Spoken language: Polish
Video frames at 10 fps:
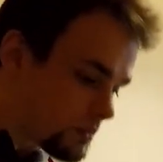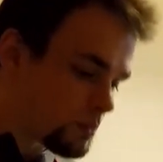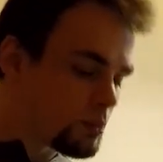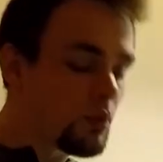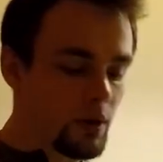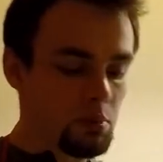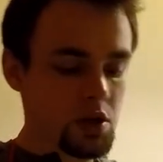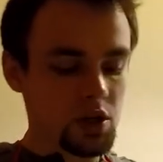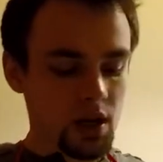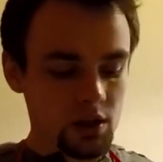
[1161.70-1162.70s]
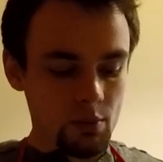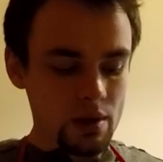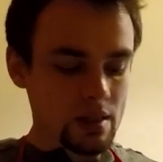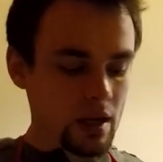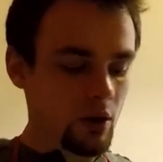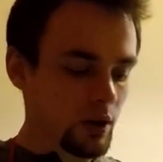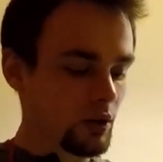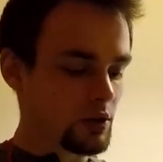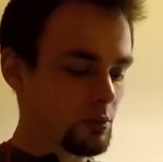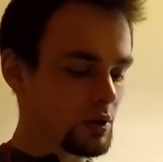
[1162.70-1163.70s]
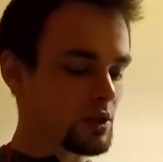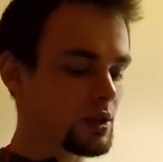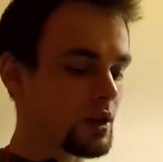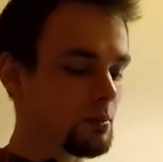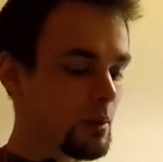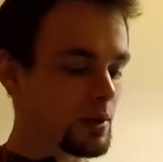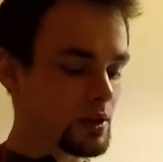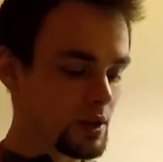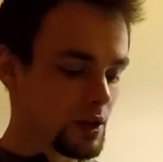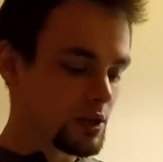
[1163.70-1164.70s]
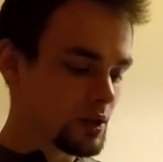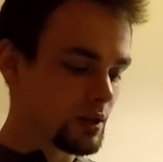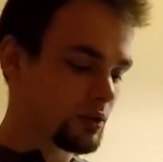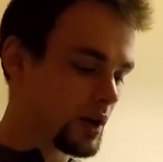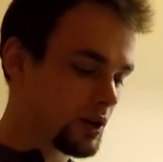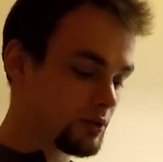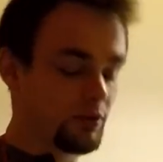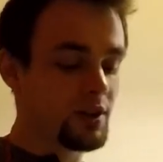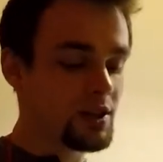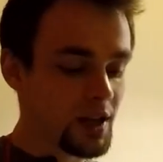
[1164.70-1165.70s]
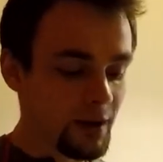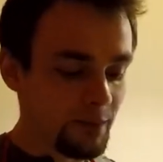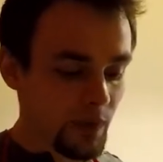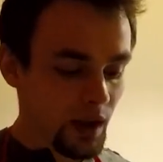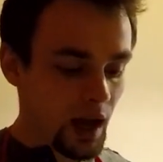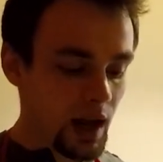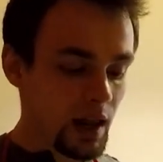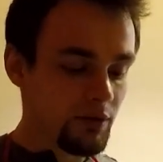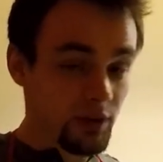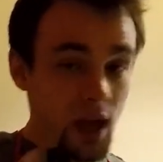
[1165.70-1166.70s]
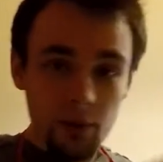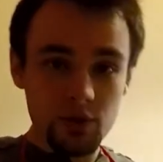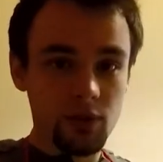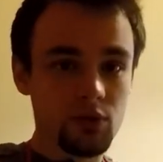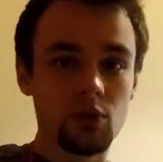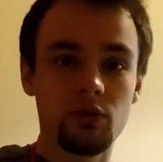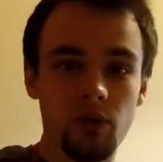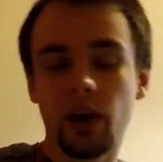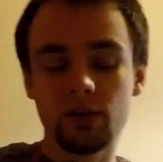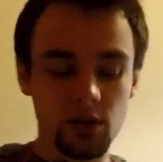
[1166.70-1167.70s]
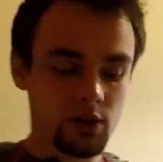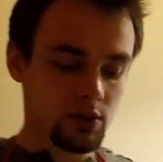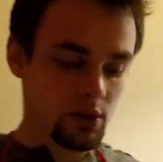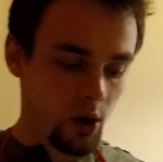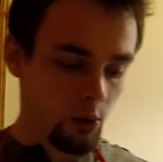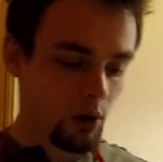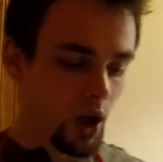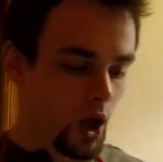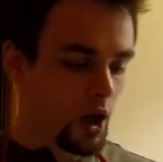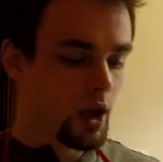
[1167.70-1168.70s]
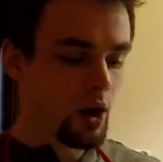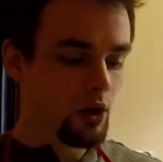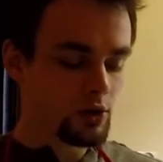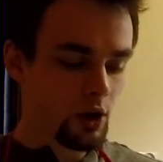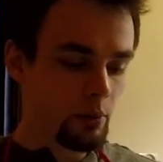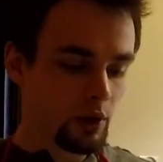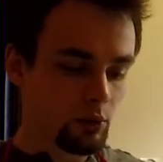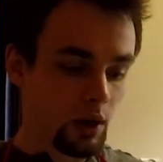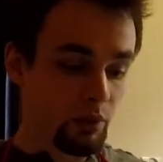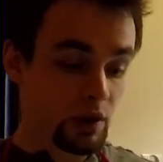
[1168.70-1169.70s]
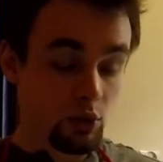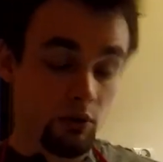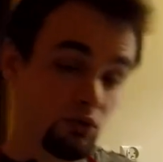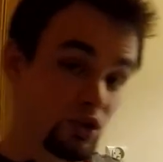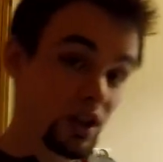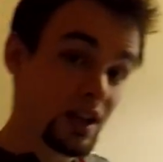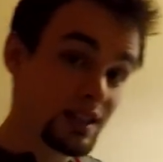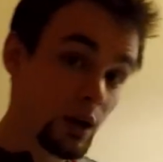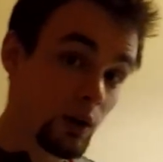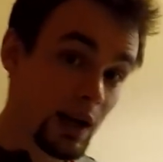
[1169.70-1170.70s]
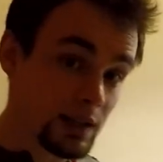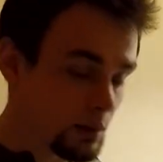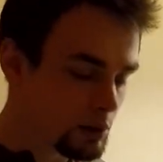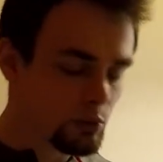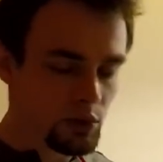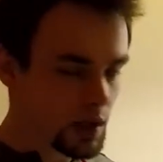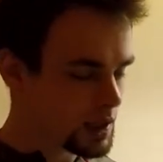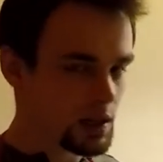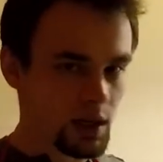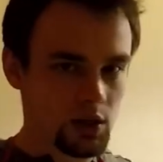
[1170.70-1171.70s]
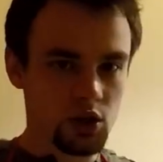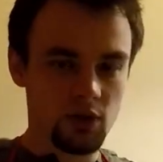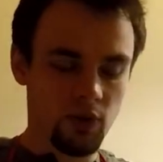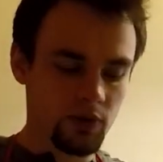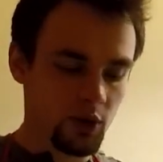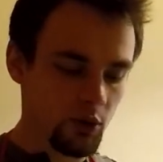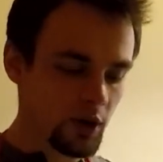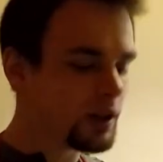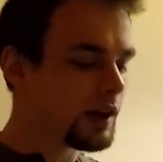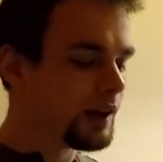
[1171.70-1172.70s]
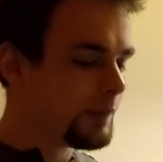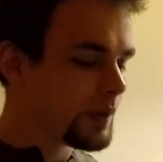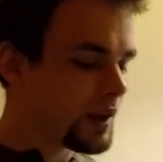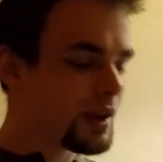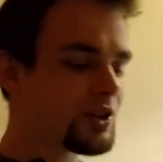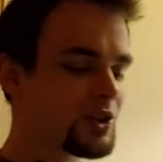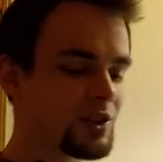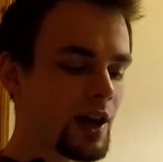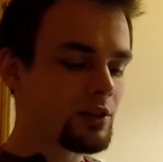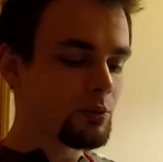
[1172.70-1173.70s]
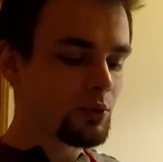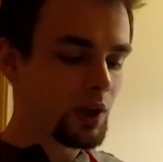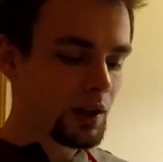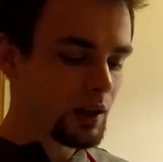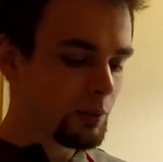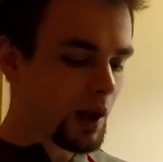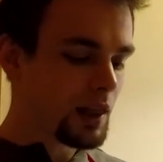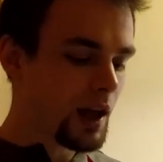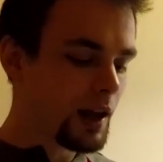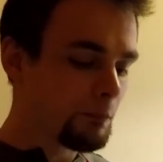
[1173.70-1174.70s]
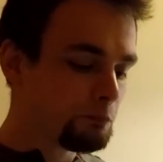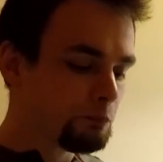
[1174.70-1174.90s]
mówię, pierwszy raz robię sajgonki osobiście, mam nadzieję, że to jakoś wyjdzie, ale wiem, że wśród Was są e, osoby, które pracują w różnych restauracjach, być może jacyś szefowie kuchni e, się znajdą tutaj na tym kanale,